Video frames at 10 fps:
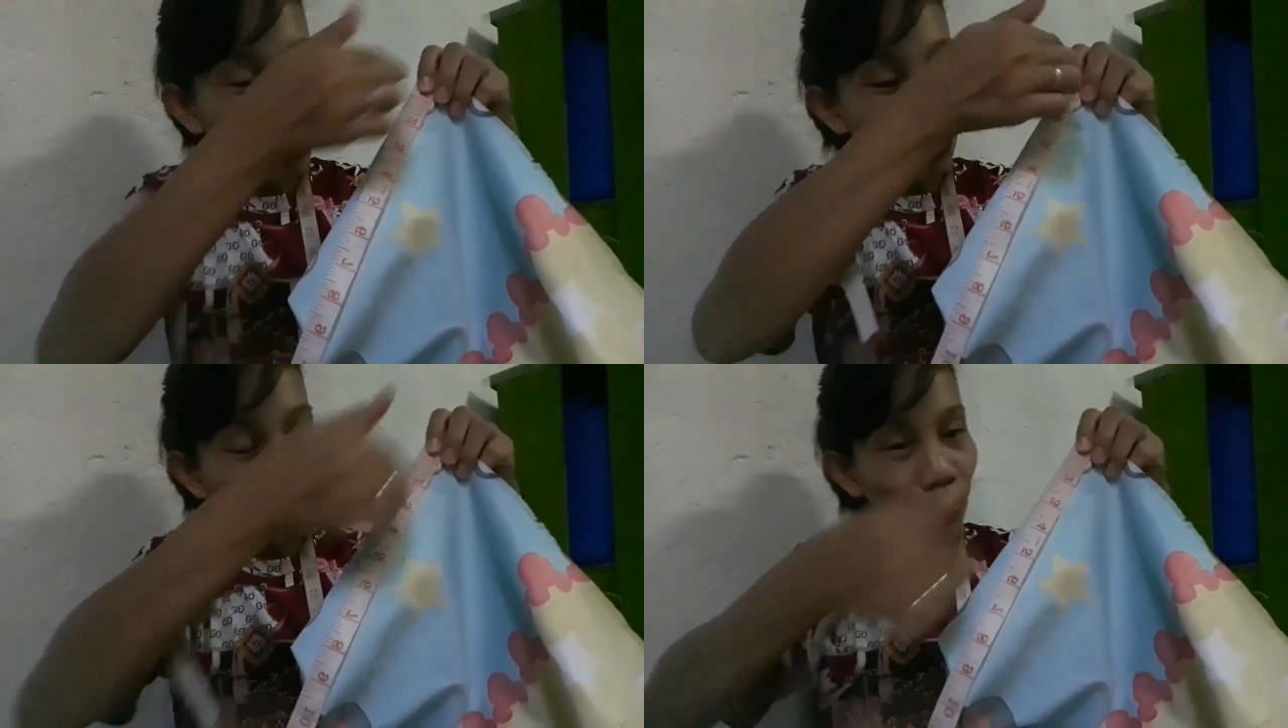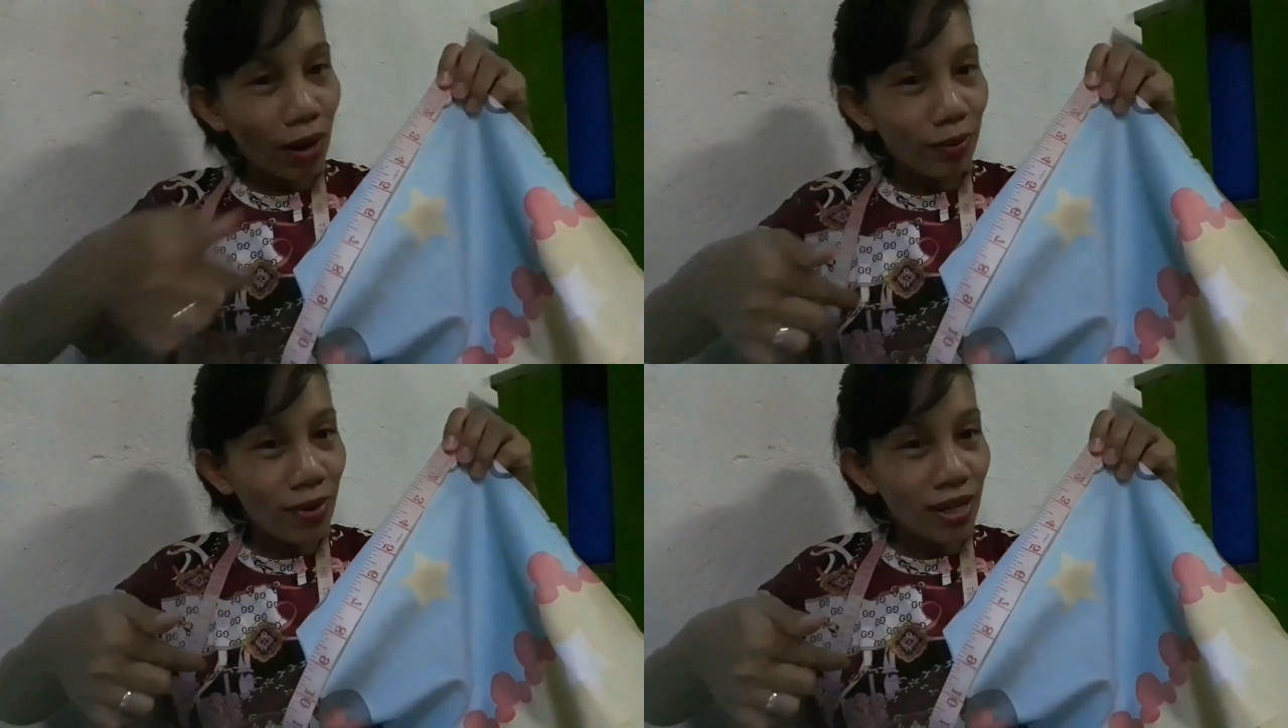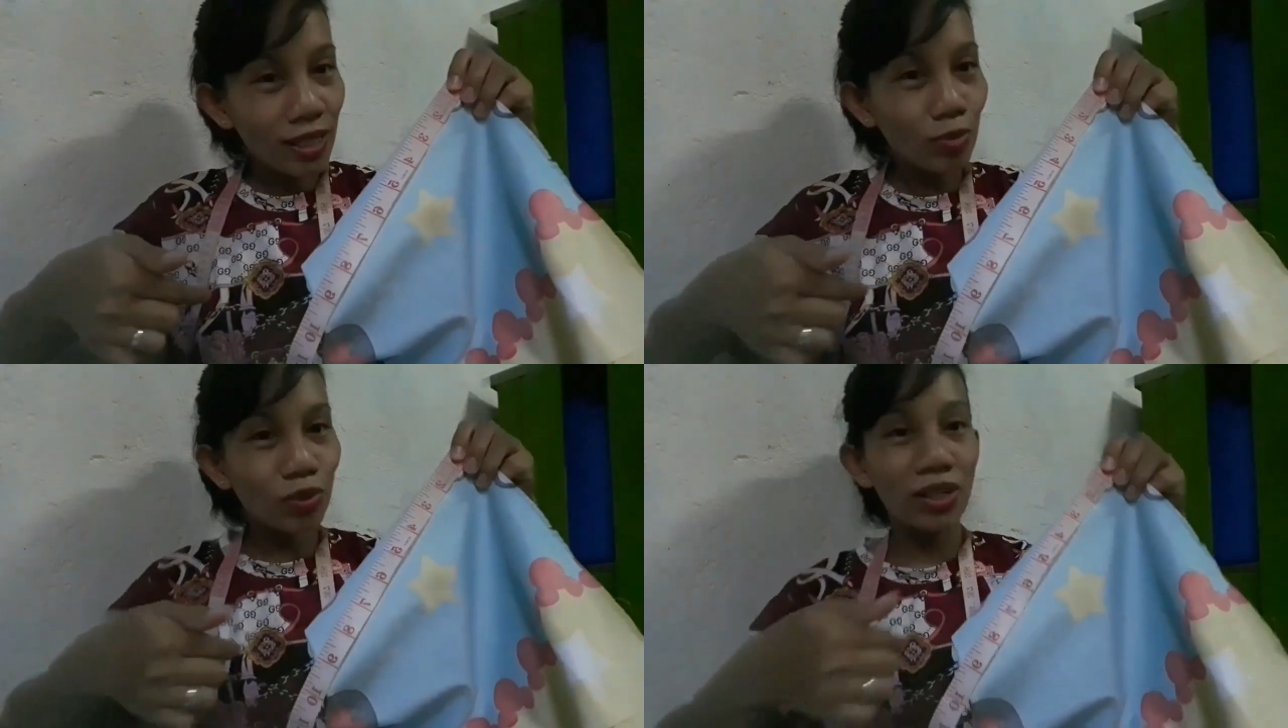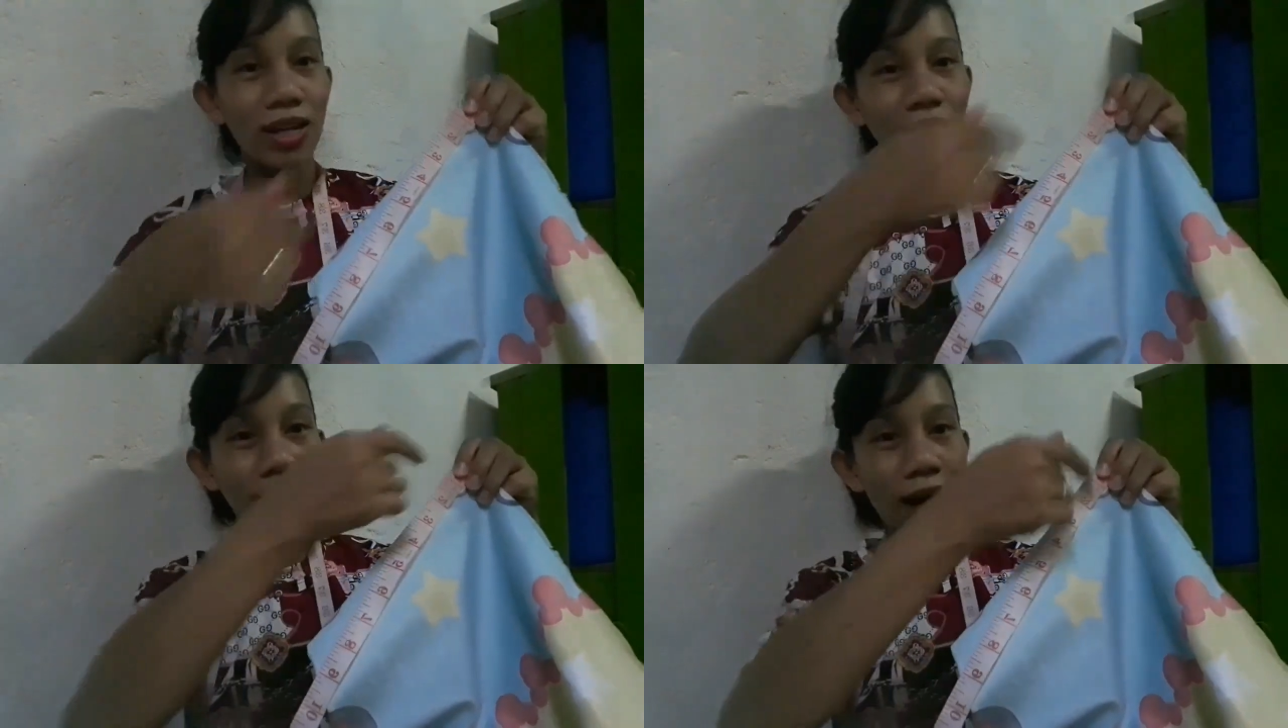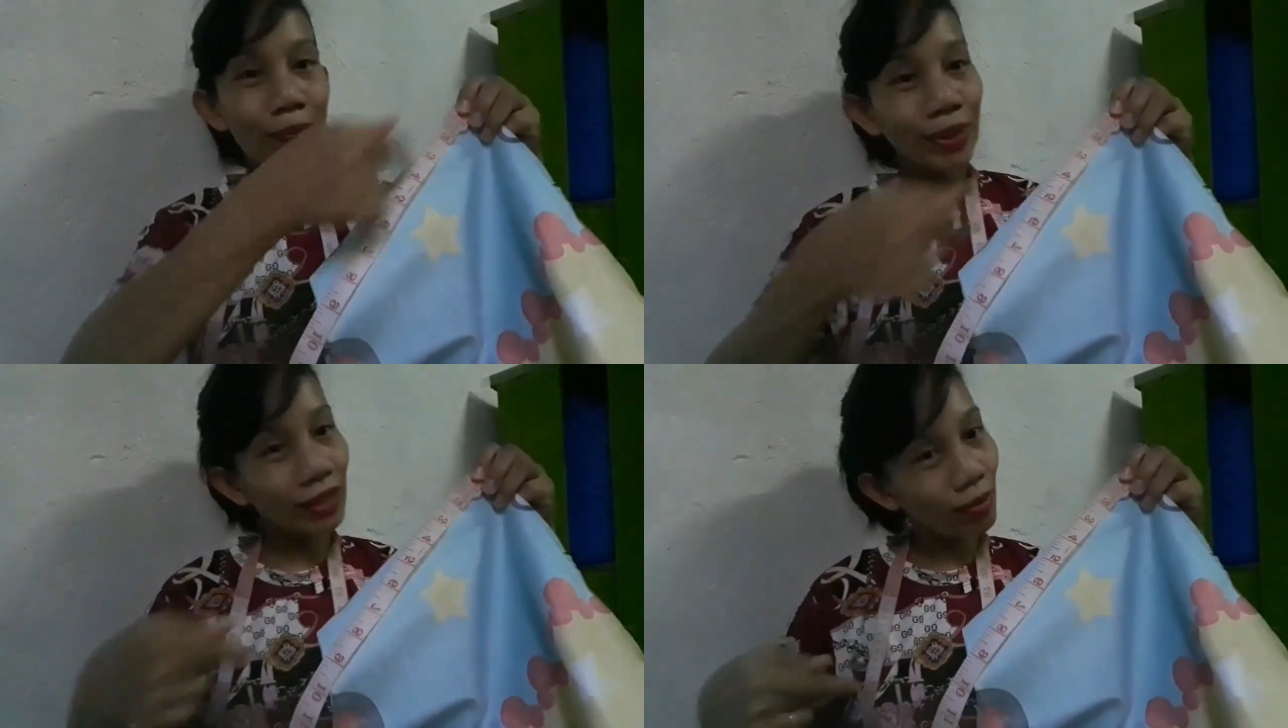Yung pang box po natin.
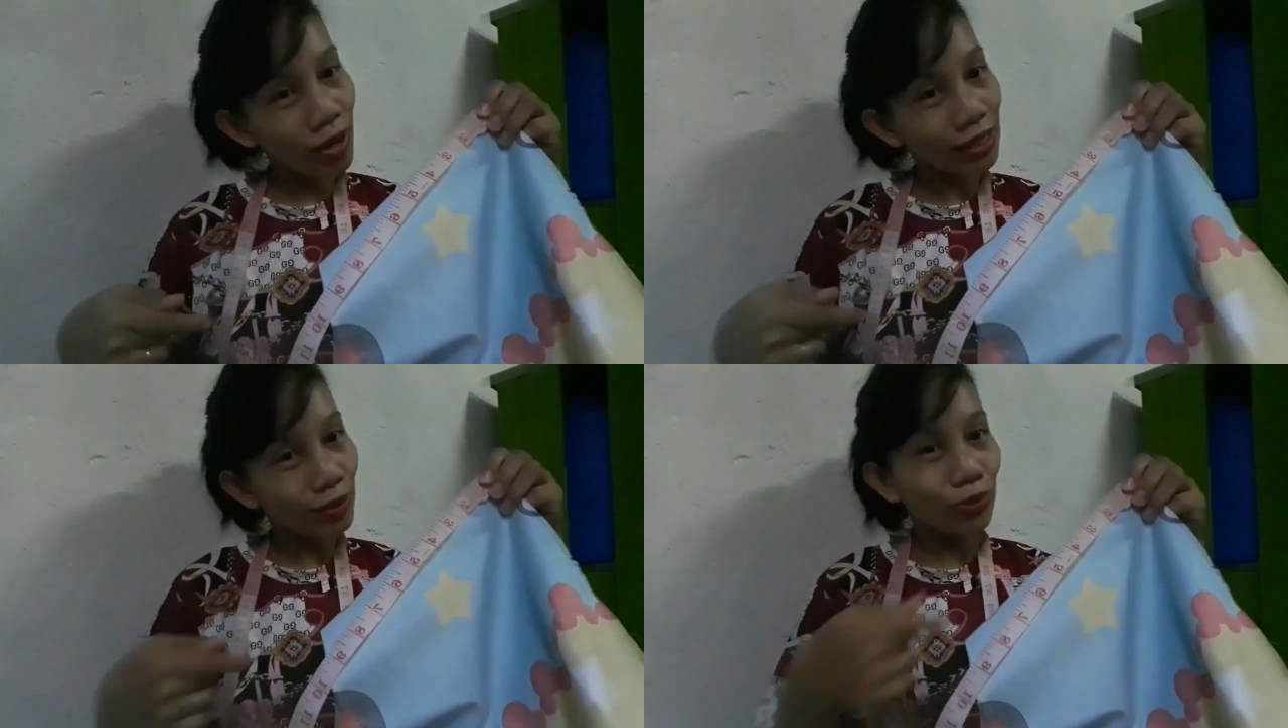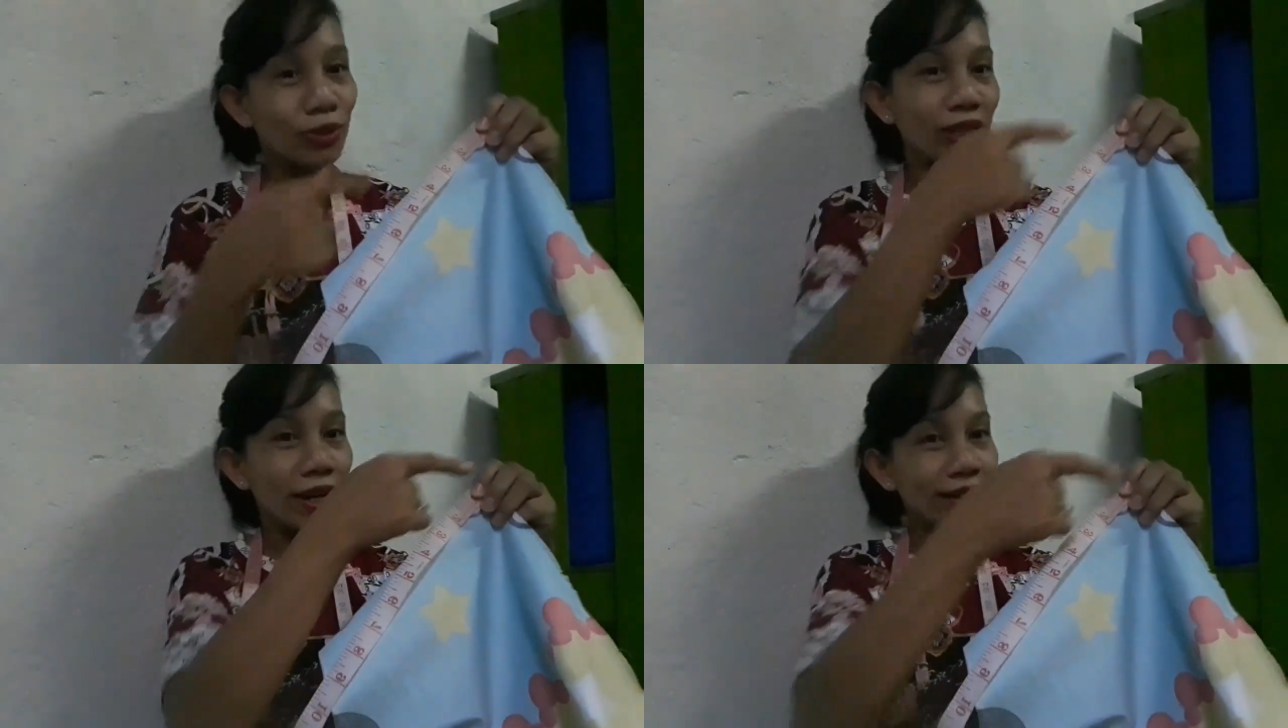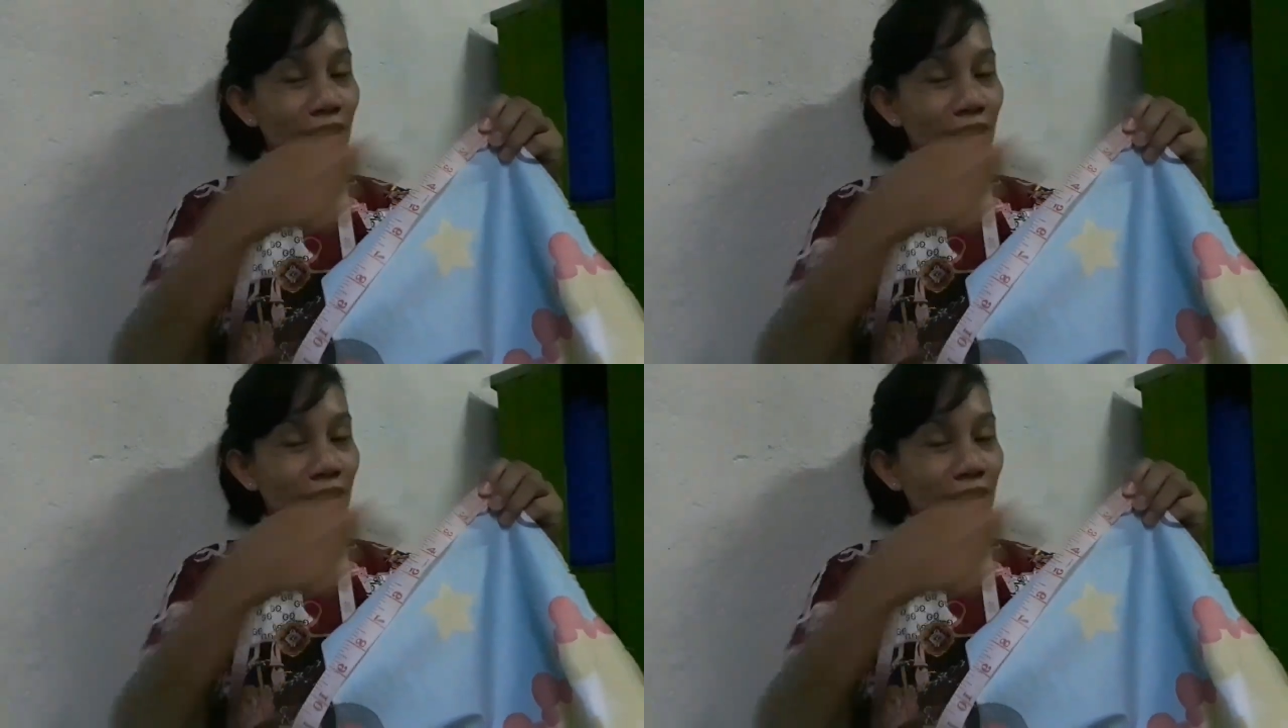Apat na box po yan,